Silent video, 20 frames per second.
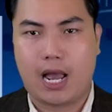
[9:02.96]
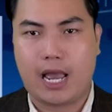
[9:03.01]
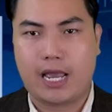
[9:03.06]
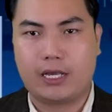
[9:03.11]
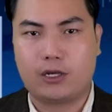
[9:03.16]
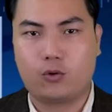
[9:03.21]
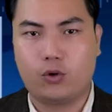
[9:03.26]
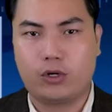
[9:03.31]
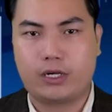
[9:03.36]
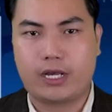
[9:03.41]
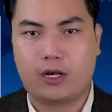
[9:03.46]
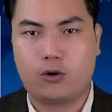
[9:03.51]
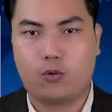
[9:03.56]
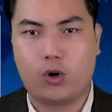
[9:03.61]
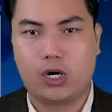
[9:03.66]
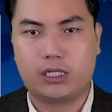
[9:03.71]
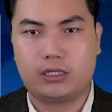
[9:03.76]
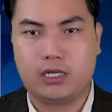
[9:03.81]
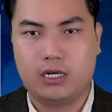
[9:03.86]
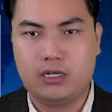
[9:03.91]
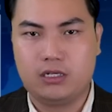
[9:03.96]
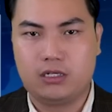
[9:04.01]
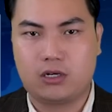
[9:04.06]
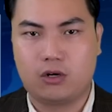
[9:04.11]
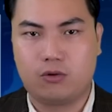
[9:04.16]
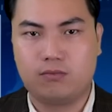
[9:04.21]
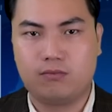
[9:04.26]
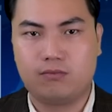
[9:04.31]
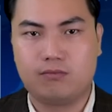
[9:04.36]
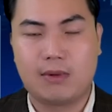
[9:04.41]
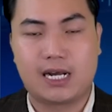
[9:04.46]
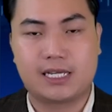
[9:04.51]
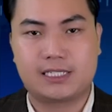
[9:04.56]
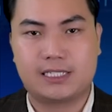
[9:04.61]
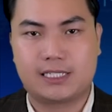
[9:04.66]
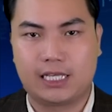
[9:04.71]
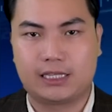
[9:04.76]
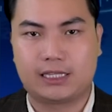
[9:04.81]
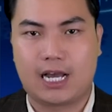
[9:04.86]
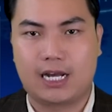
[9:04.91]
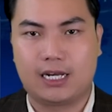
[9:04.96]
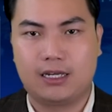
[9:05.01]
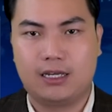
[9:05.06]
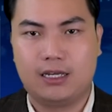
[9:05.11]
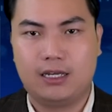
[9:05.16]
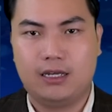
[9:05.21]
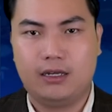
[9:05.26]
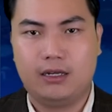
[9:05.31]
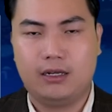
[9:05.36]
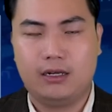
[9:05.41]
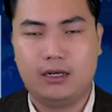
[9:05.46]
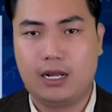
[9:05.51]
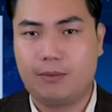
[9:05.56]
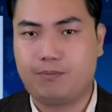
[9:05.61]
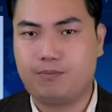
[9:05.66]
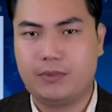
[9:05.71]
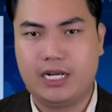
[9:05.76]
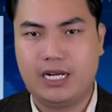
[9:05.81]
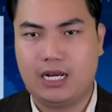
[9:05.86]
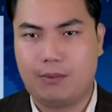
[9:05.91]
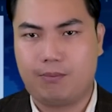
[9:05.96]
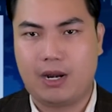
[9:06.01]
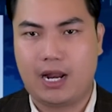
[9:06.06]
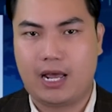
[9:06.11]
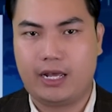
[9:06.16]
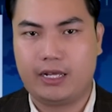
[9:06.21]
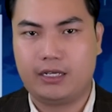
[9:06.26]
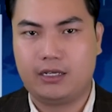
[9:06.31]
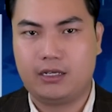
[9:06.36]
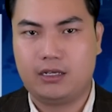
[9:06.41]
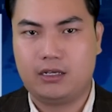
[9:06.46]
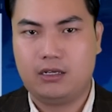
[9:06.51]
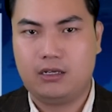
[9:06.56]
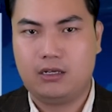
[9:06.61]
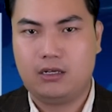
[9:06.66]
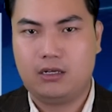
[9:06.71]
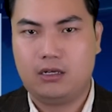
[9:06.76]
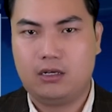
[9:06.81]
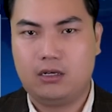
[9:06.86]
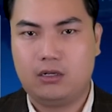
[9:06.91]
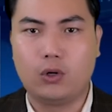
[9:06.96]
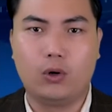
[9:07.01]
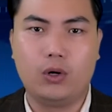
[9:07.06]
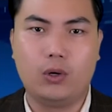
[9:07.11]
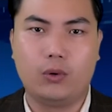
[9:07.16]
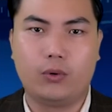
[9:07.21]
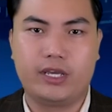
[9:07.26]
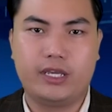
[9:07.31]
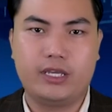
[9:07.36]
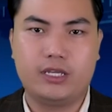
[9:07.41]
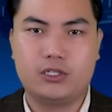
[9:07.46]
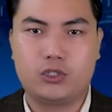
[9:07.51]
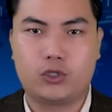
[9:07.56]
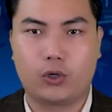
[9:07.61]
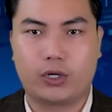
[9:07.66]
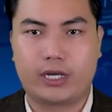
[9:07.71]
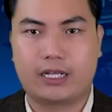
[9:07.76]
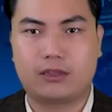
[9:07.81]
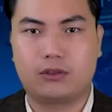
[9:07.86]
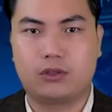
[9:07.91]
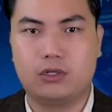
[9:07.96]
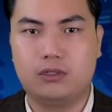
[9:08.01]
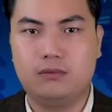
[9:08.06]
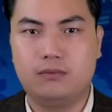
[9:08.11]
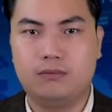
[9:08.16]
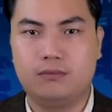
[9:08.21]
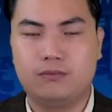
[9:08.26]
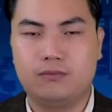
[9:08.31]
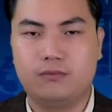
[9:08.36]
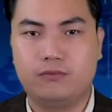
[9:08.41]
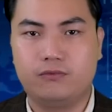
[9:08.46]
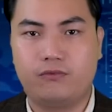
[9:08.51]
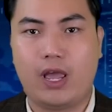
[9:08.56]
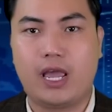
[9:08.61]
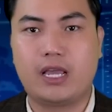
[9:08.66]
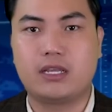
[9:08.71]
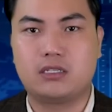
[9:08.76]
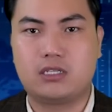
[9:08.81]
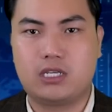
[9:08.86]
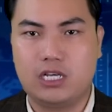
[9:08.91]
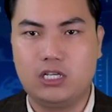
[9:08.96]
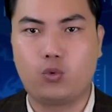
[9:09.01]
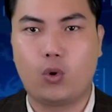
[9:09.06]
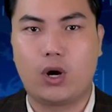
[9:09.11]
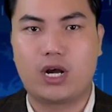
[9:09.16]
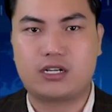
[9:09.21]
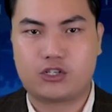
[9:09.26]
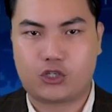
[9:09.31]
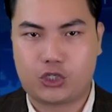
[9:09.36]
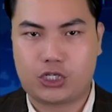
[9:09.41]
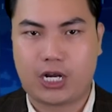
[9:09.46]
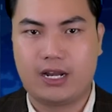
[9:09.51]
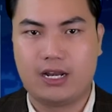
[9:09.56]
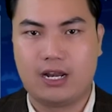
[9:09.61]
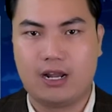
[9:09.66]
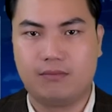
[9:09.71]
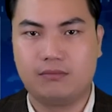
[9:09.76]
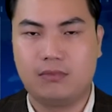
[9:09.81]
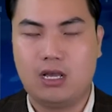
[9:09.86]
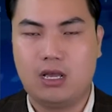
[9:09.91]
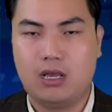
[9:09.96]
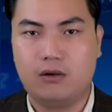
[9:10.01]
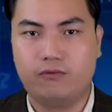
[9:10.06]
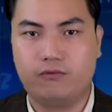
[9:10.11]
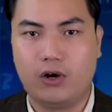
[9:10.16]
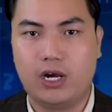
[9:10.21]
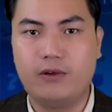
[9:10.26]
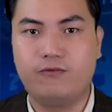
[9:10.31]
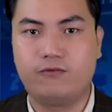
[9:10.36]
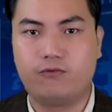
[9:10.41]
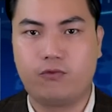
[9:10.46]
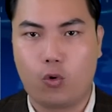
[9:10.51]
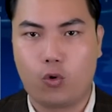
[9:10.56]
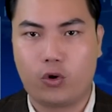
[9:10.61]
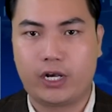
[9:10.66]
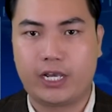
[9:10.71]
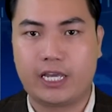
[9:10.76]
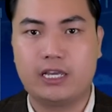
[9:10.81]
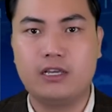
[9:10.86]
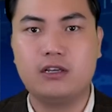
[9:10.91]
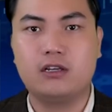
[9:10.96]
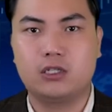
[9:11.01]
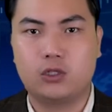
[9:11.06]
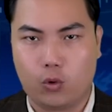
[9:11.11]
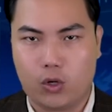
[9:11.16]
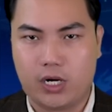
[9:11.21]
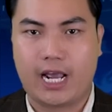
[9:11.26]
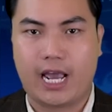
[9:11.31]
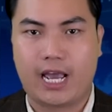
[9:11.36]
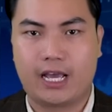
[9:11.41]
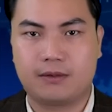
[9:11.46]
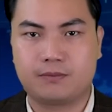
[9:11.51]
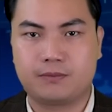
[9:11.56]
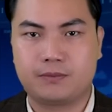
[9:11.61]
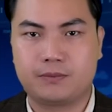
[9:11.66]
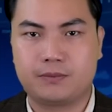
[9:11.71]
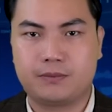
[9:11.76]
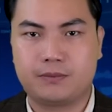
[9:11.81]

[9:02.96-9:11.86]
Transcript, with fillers: bại của các cuộc tấn công bằng xe tăng, lặp đi lặp lại, đổ lỗi cho các tướng về chiến thuật sai lầm với vũ khí của Nga